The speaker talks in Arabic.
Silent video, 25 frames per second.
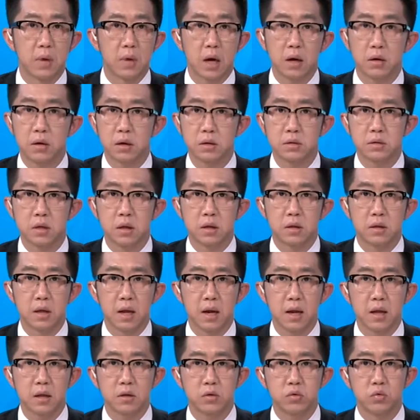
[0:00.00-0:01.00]
مرت
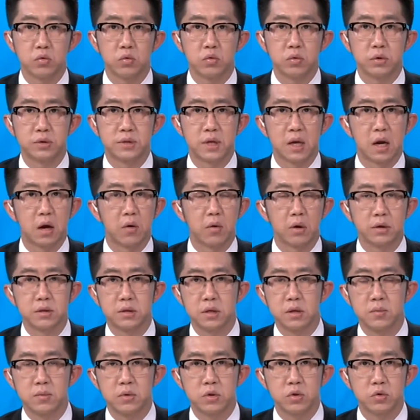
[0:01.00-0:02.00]
ثلاث
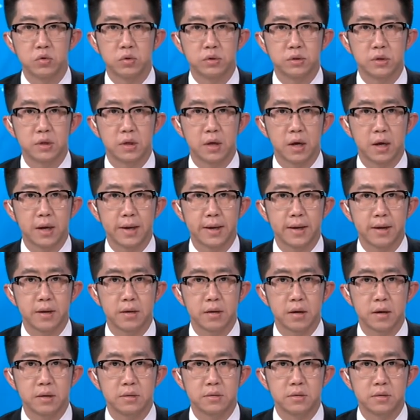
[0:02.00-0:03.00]
سنوات منذ اقتراح
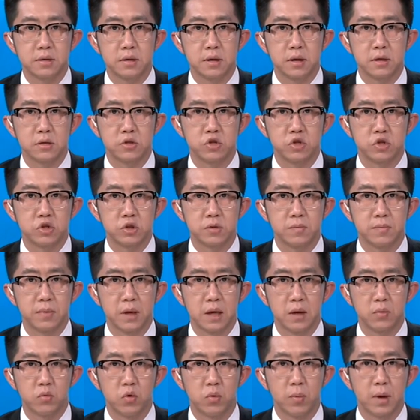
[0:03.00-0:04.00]
الرئيس الصيني شي جين
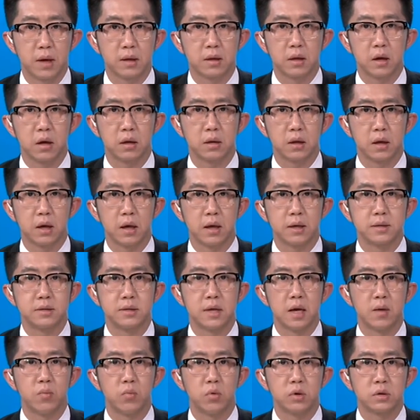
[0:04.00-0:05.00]
بينغ مبادرة
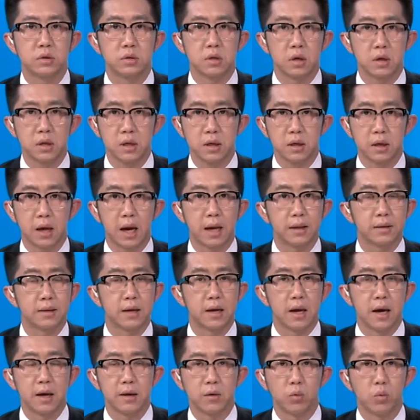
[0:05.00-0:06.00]
الحزام والطريق
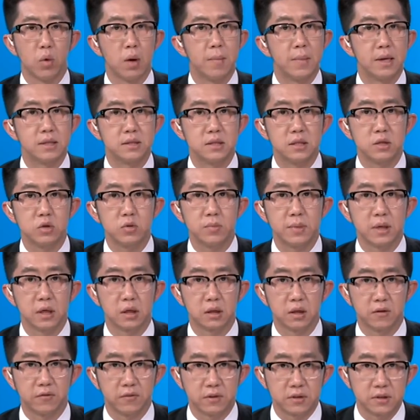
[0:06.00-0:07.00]
حتى الآن ومزيد
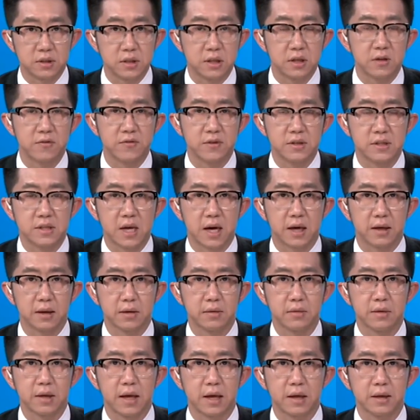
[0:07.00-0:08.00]
من التفاصيل في
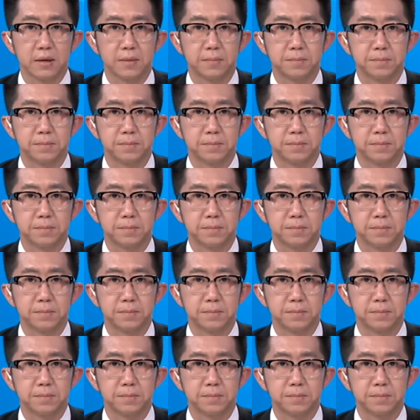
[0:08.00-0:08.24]
تقرير تالي